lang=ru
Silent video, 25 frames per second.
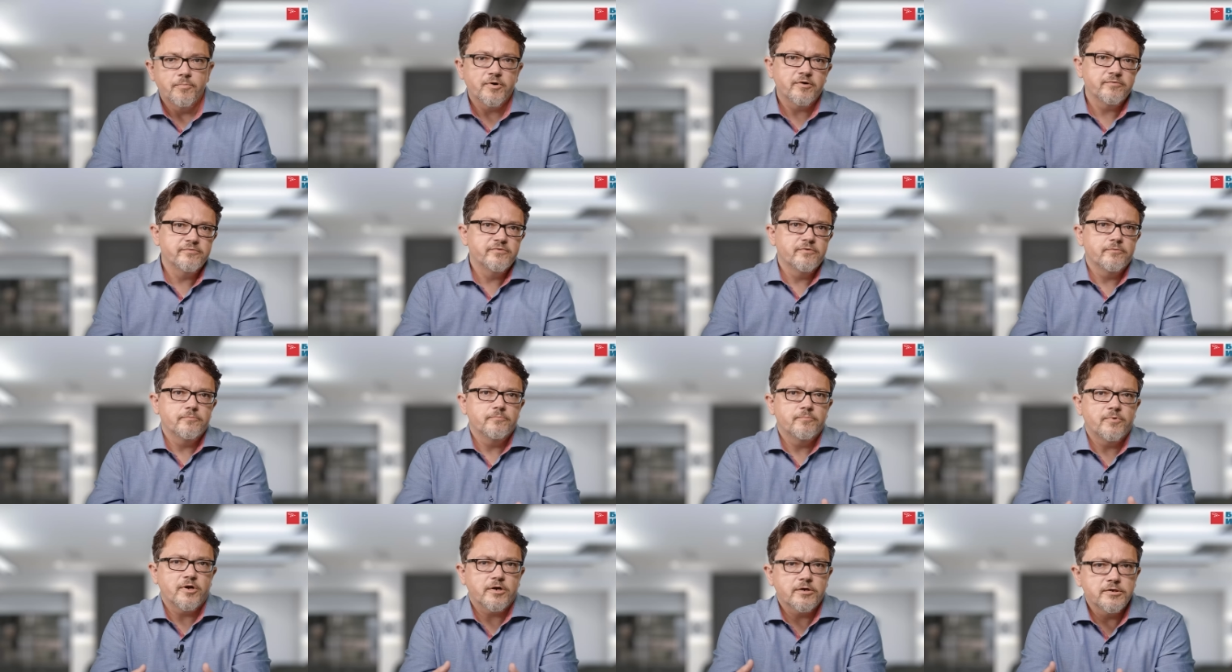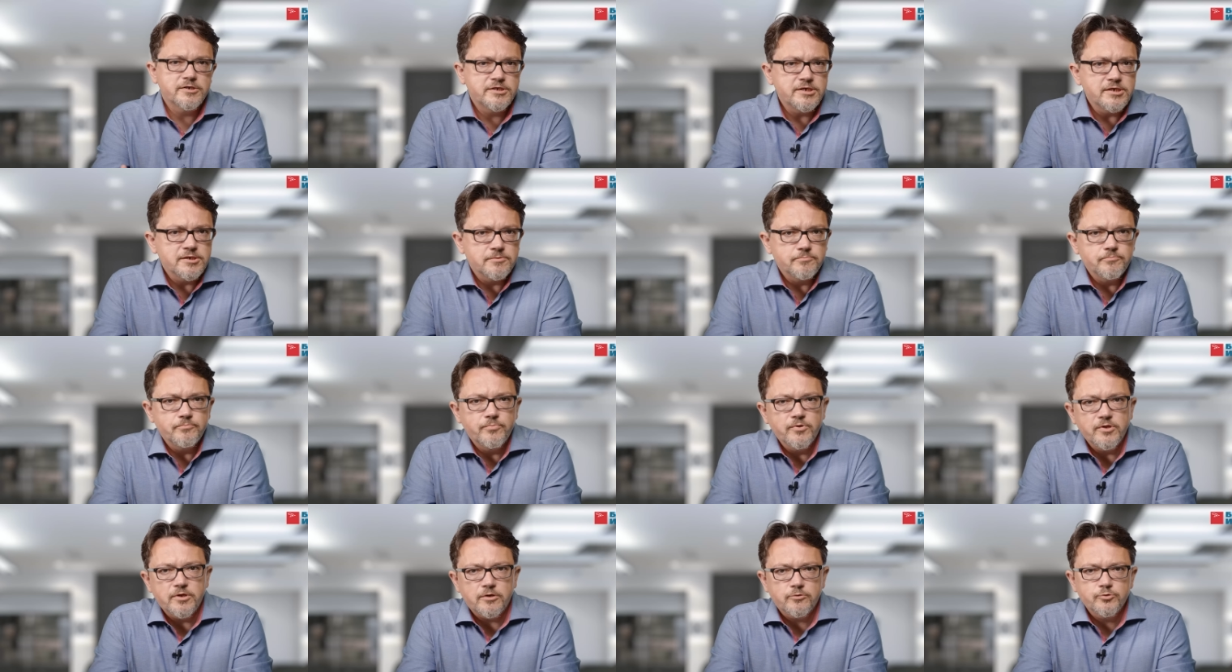Правда,
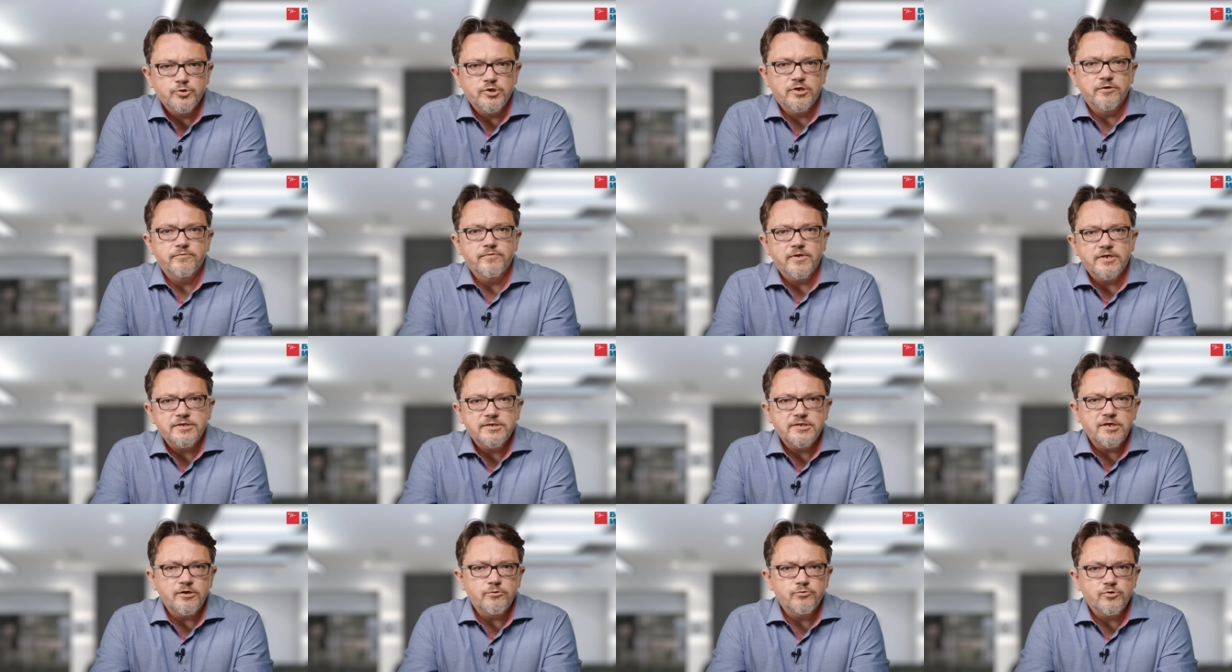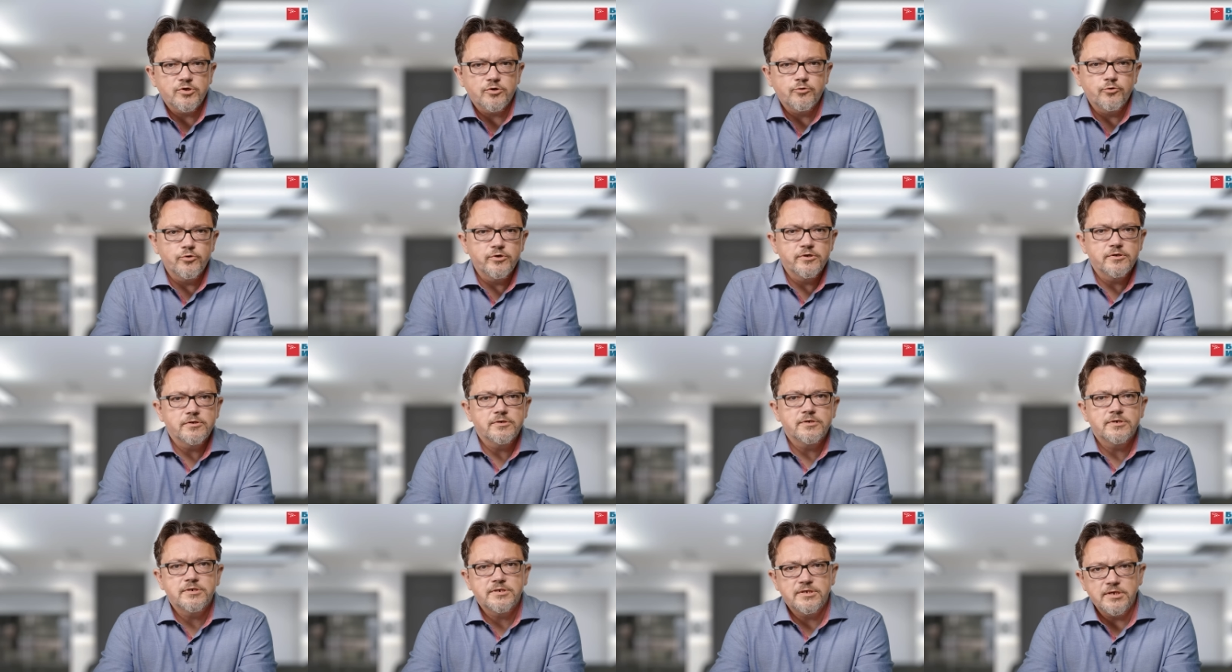марксизм белорусских властей, он
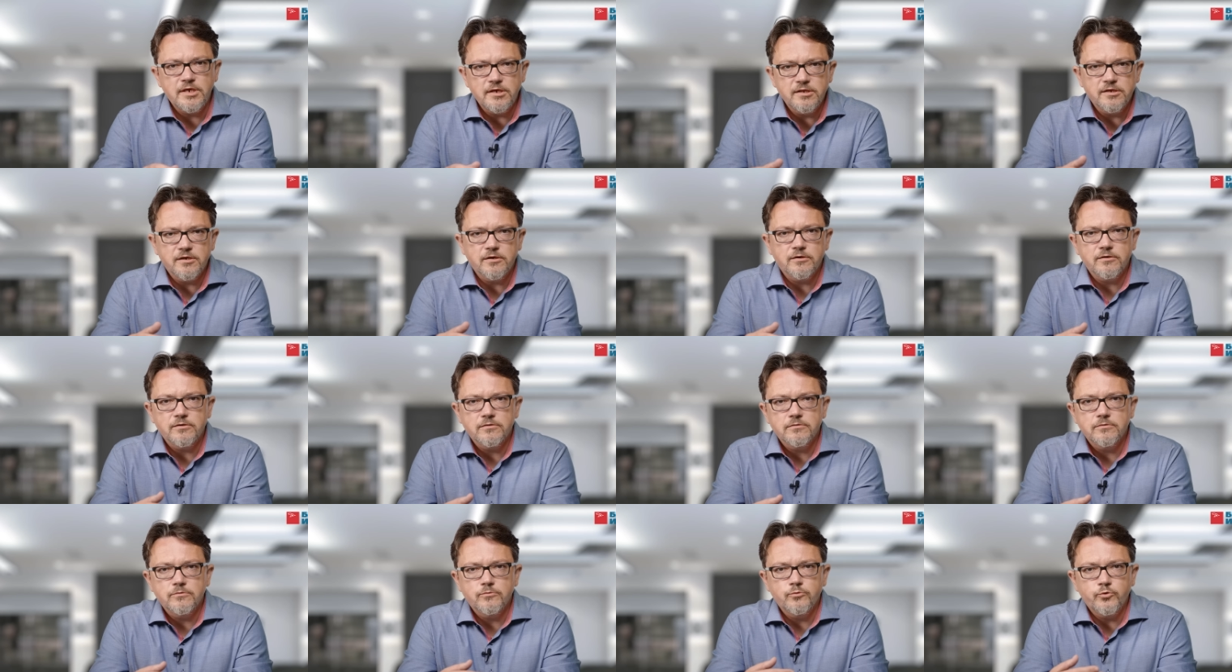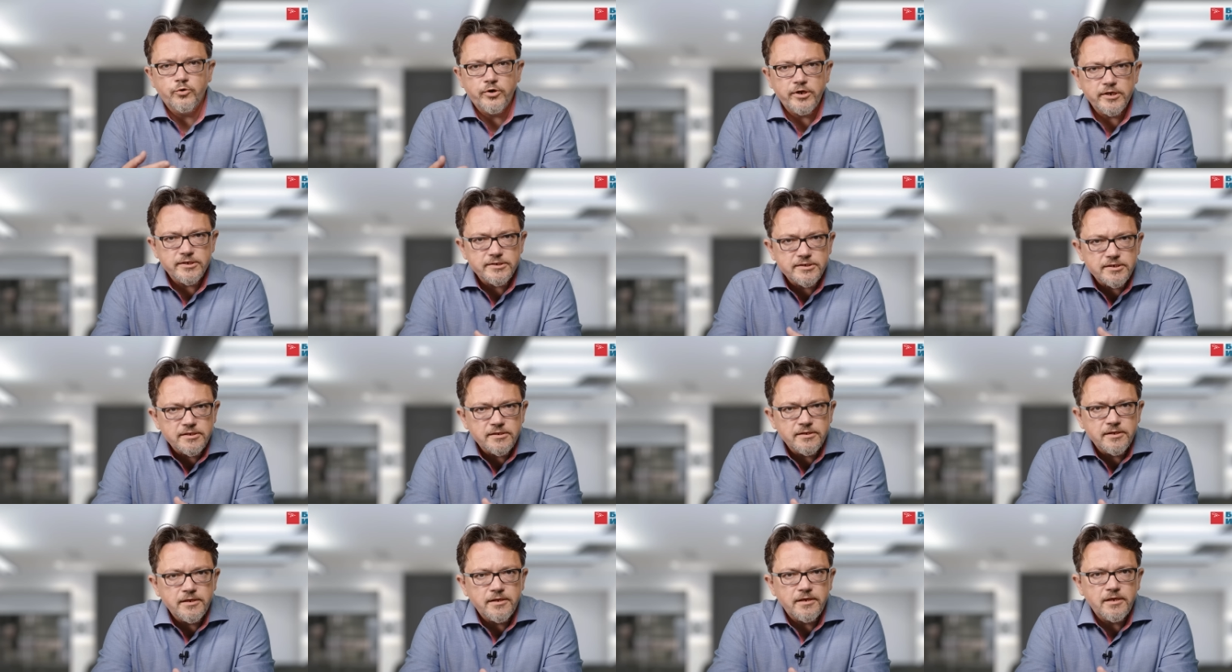такой сильно
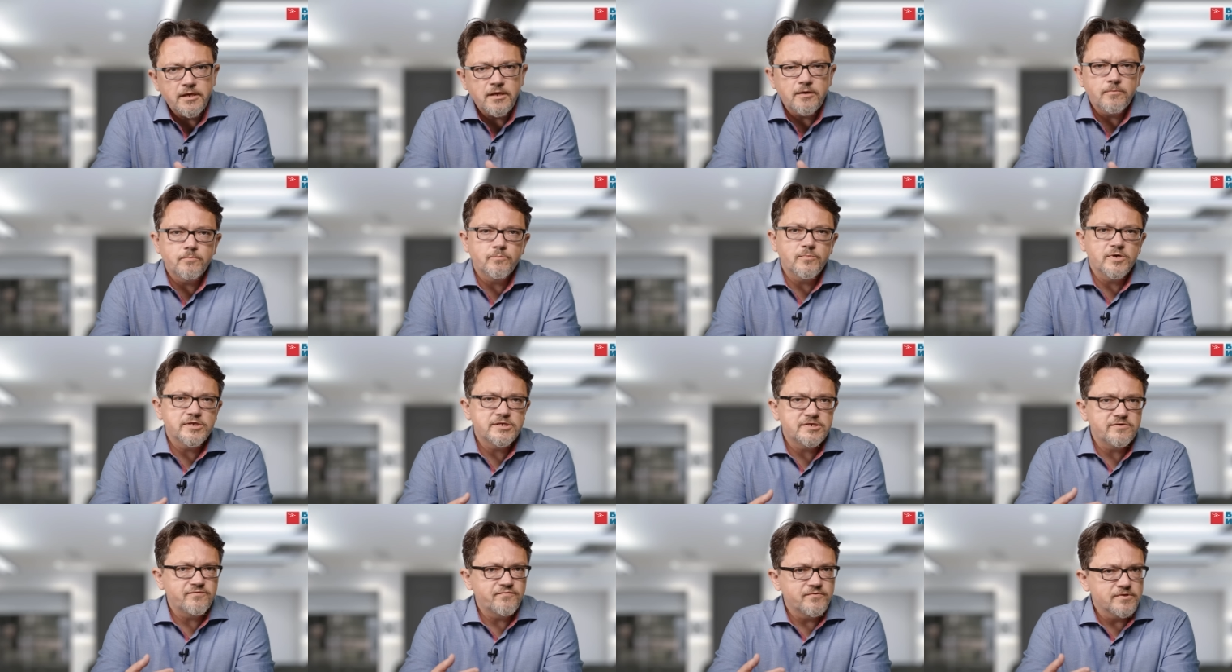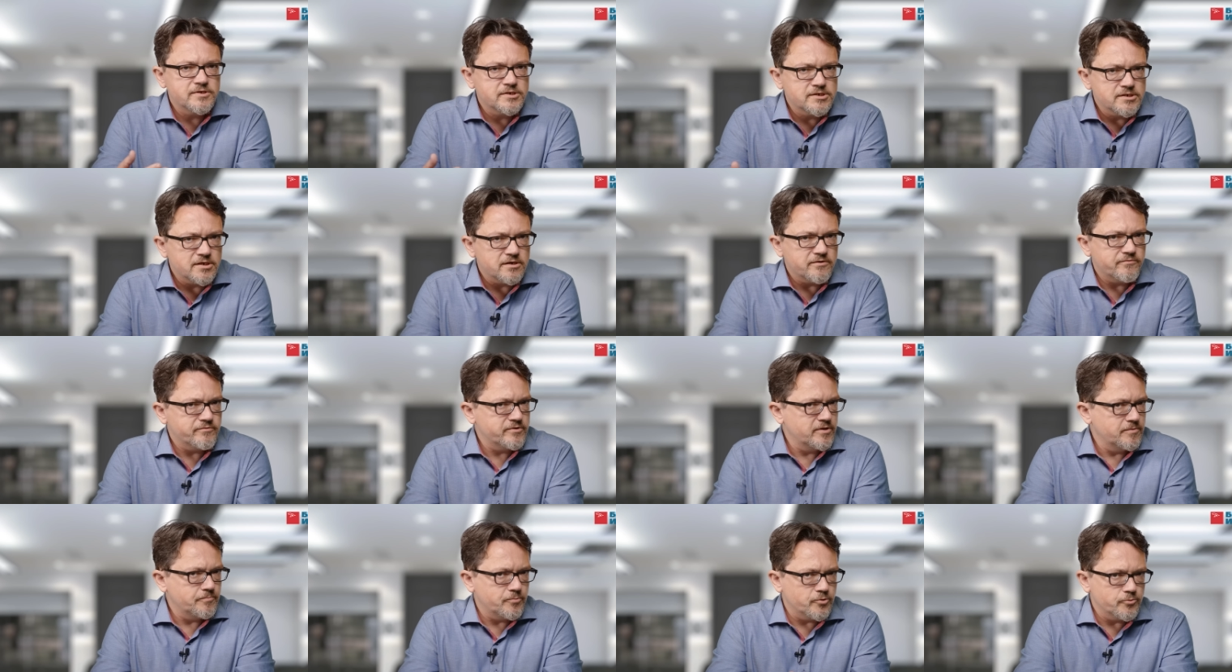урезанный и
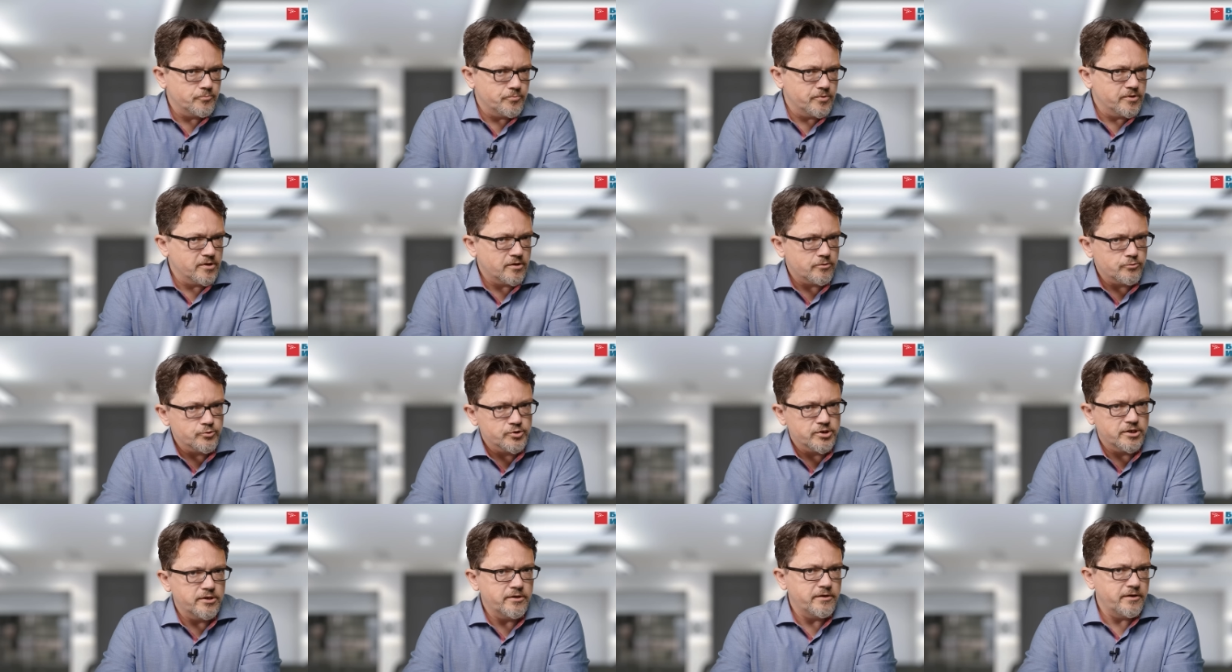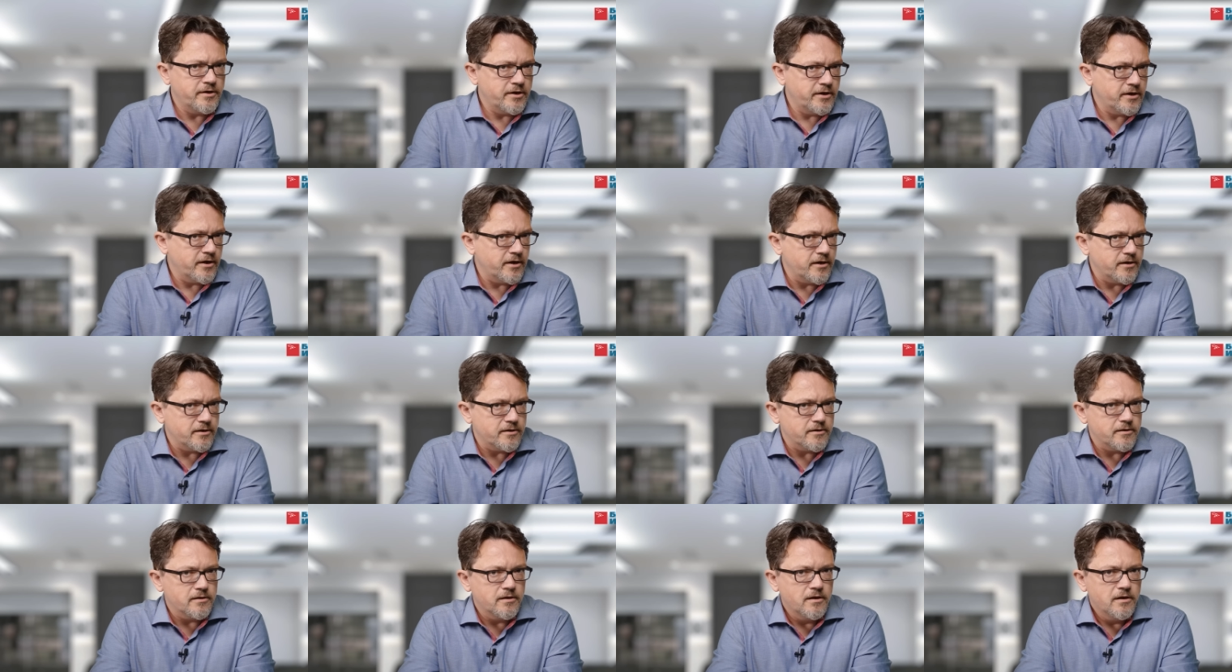модифицированный под белорусские
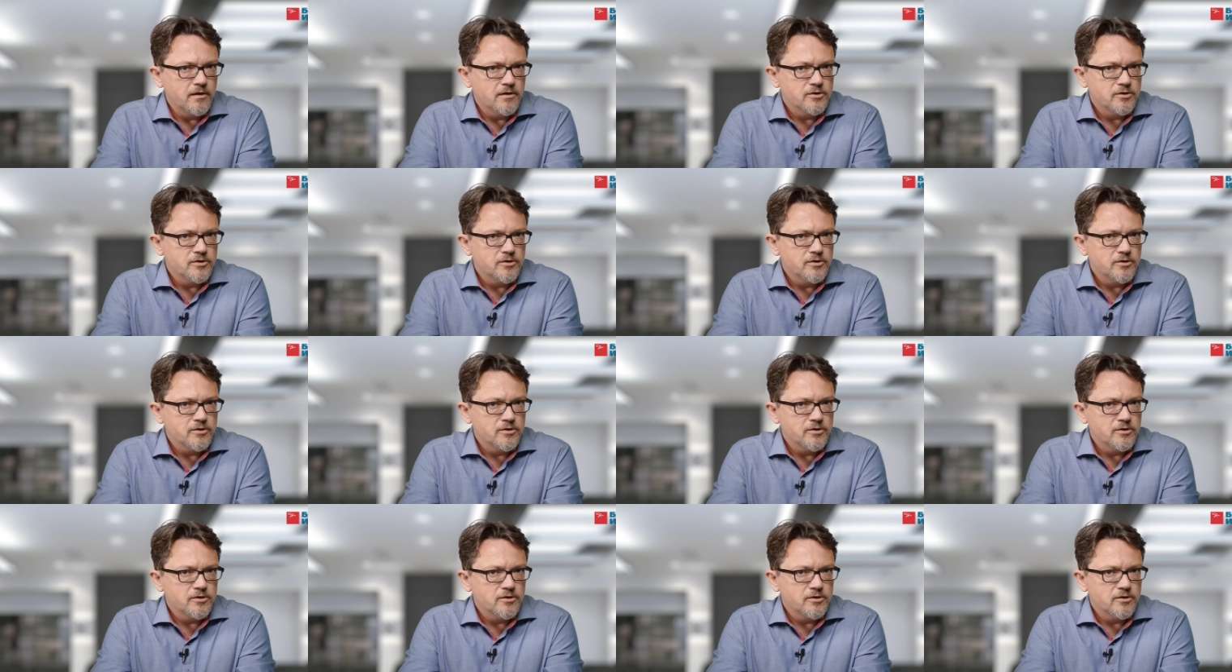реалии.